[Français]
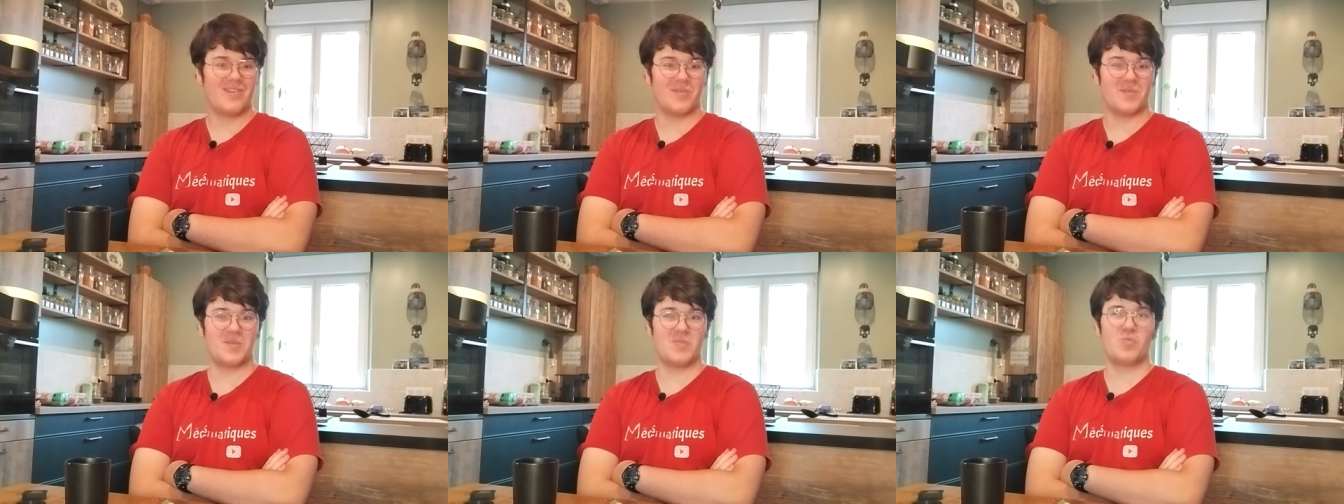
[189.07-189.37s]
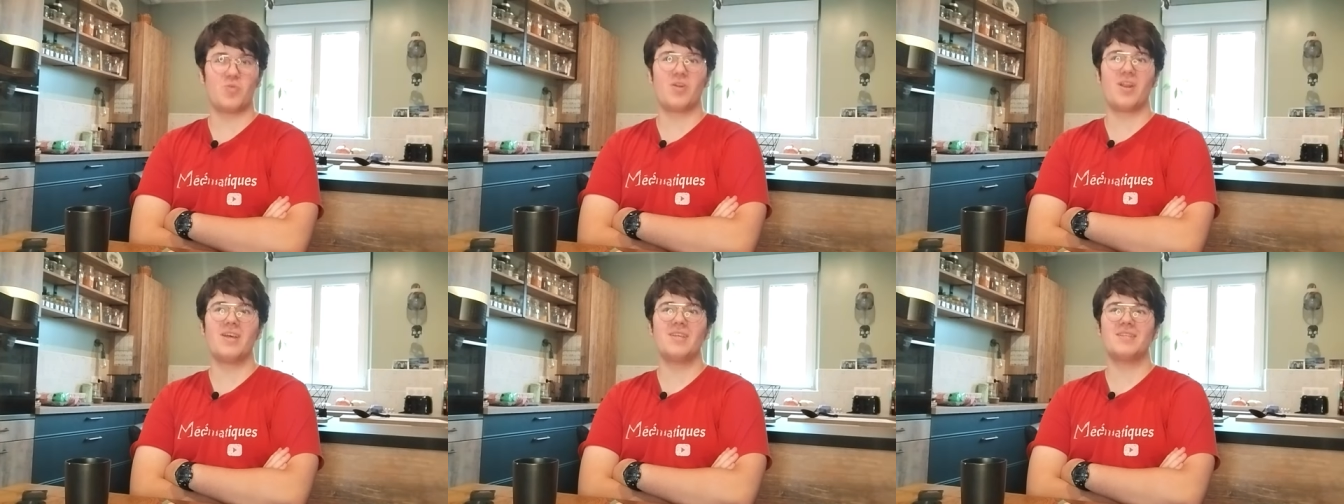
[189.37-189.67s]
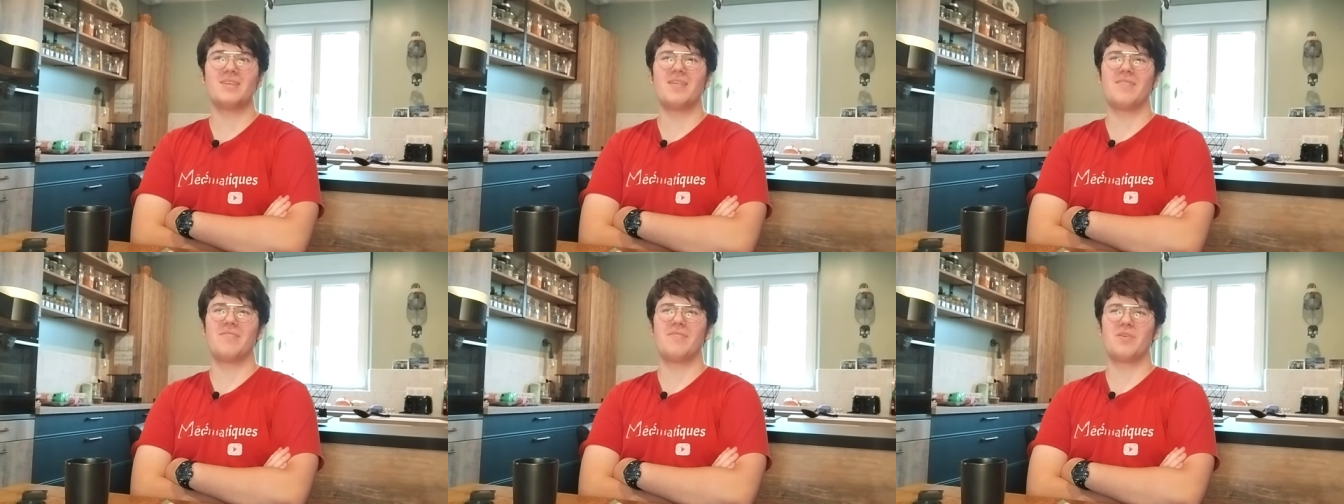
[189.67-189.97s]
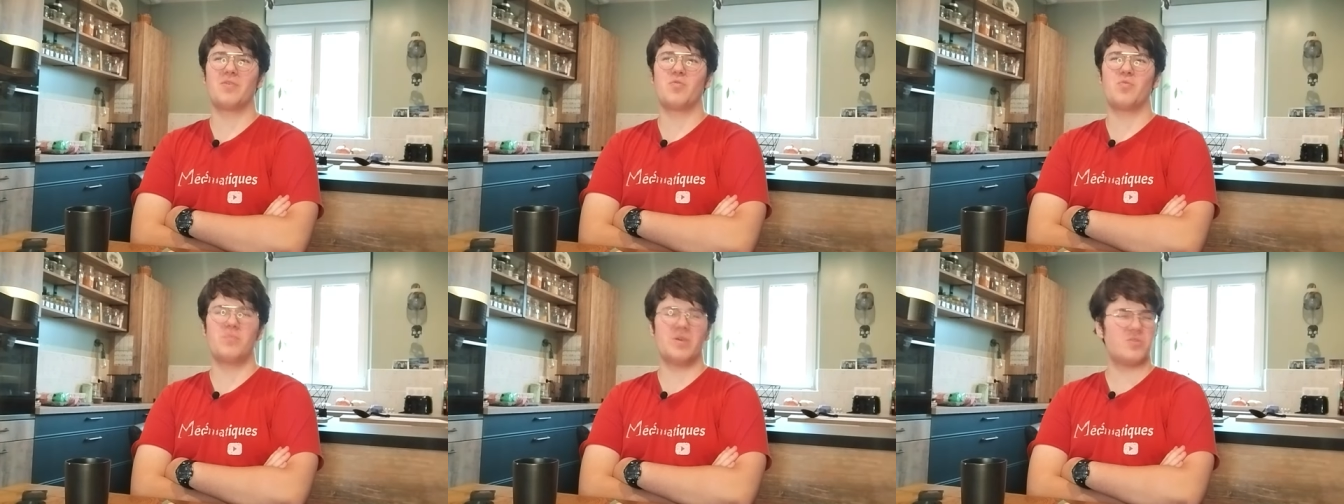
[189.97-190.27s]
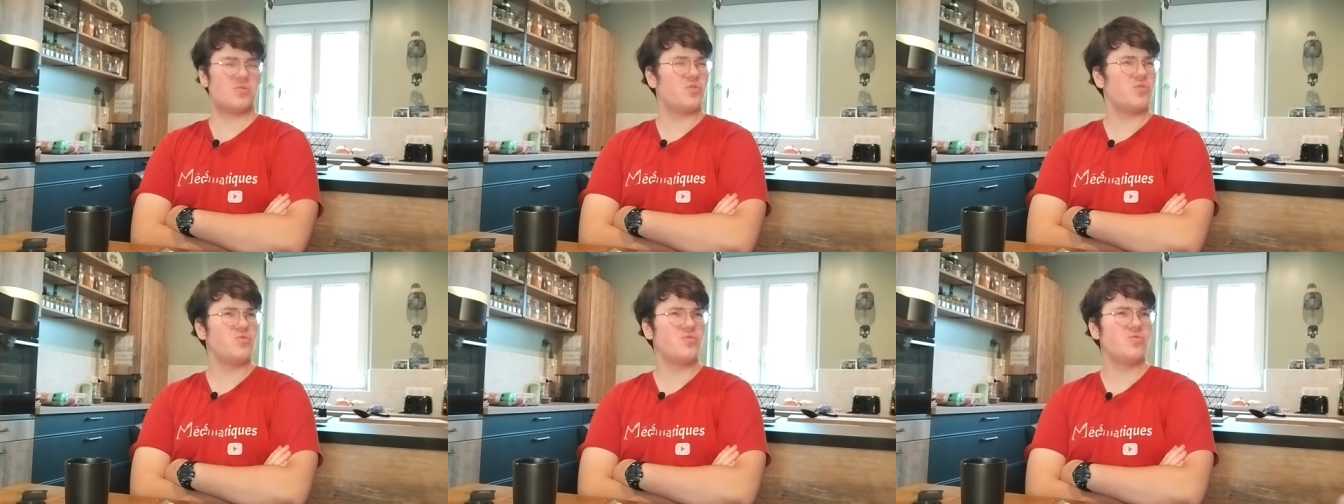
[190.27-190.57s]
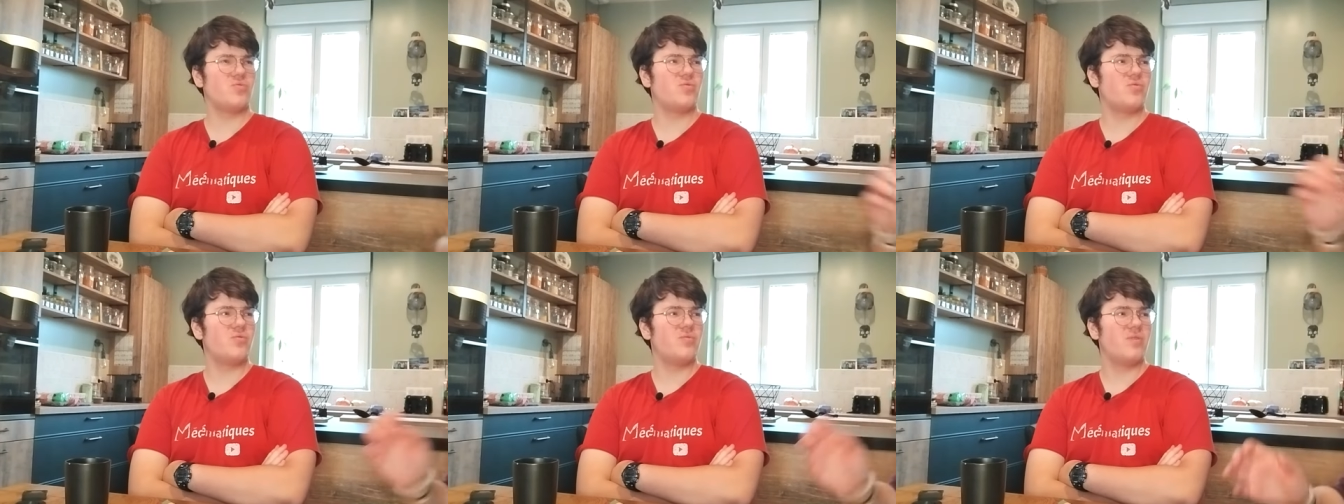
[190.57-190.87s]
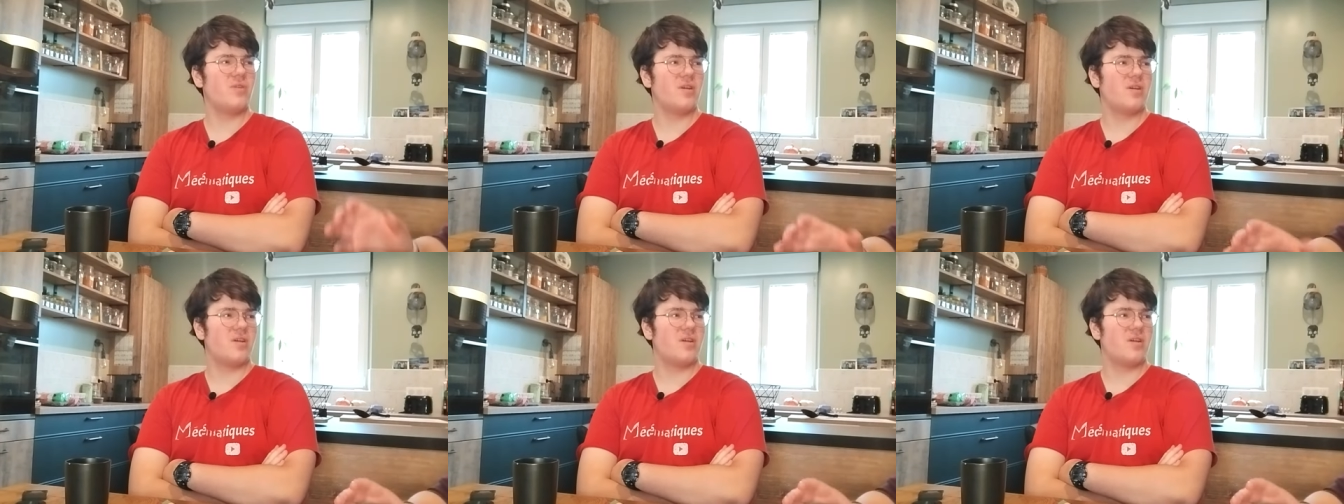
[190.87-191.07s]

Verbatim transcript: lancée. donc là, ça a fait combien de temps du coup